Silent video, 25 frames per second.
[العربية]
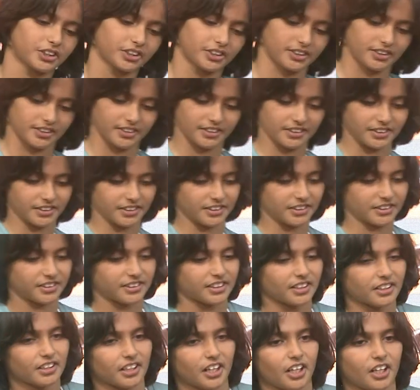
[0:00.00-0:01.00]

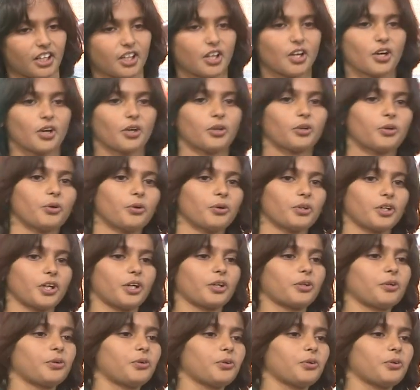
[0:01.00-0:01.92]
نصلح خوي يا